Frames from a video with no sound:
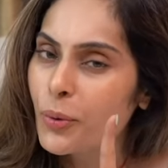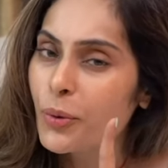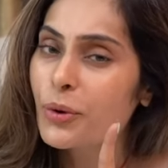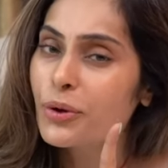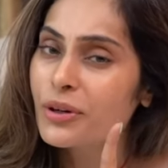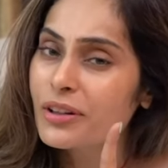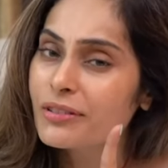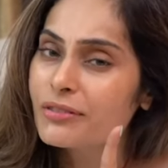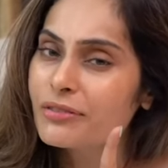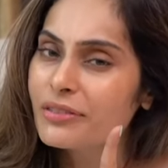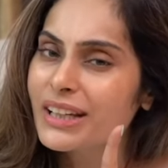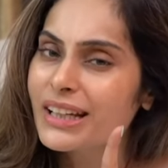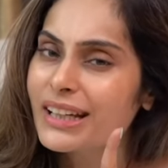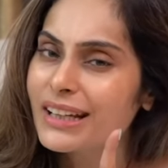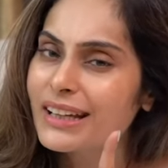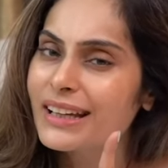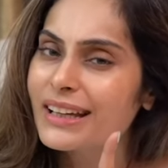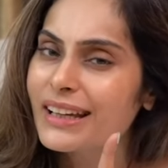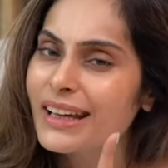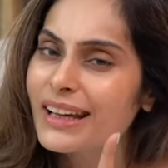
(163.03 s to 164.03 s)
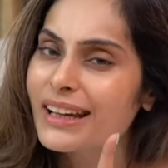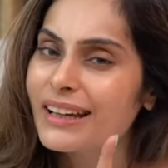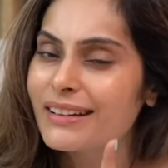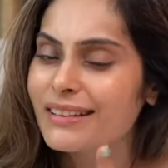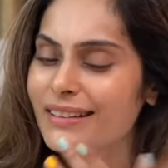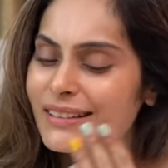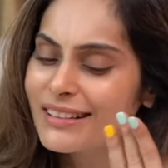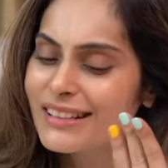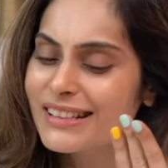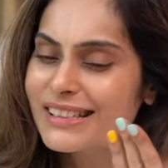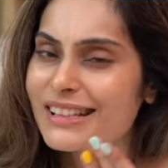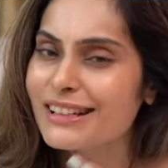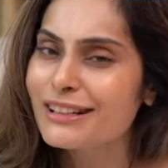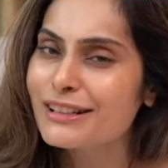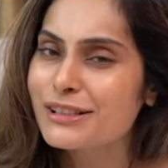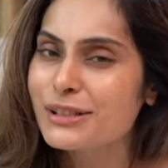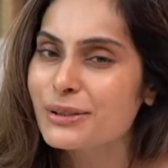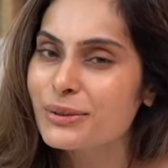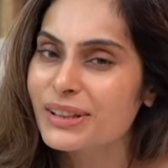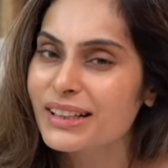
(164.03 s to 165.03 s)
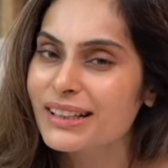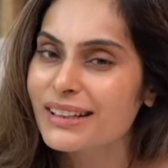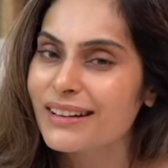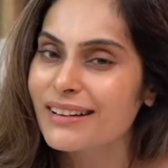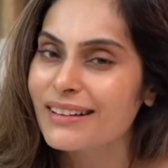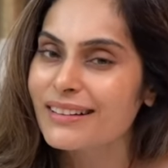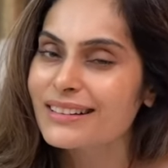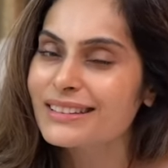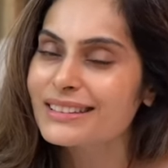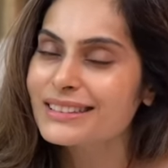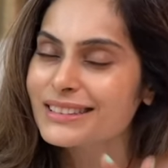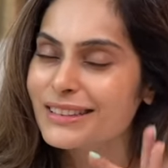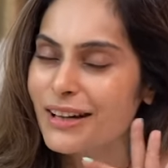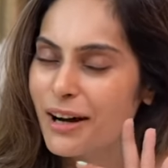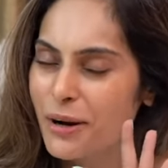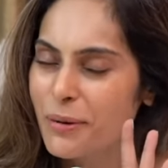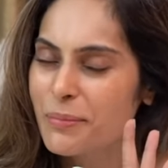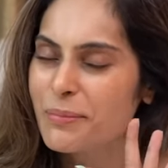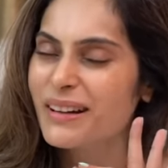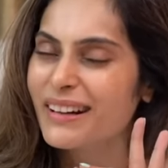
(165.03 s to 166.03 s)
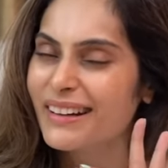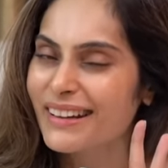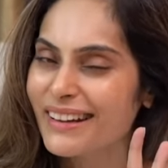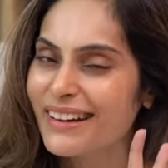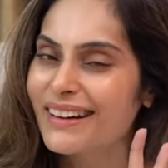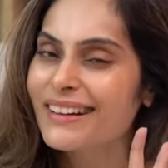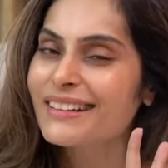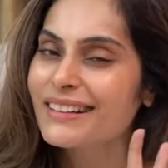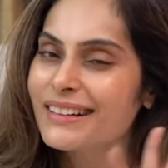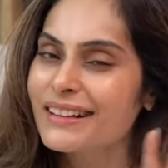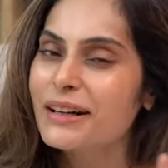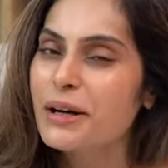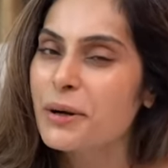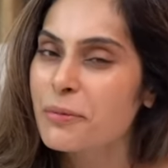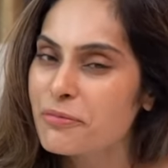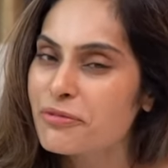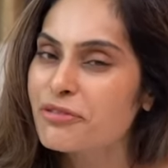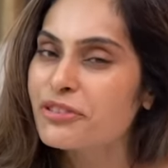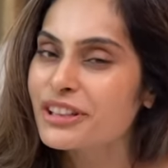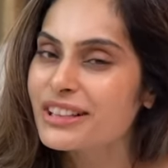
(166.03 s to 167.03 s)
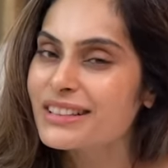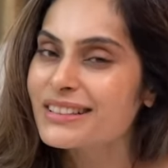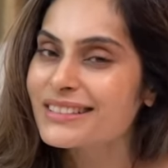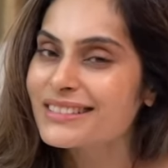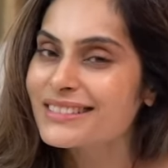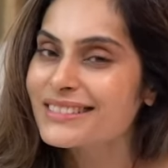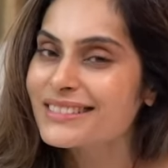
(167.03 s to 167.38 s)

ஒரு வீக்லேயே ரிசல்ட் சொல்லிடலாம் செமையான கம்ஃபர்ட்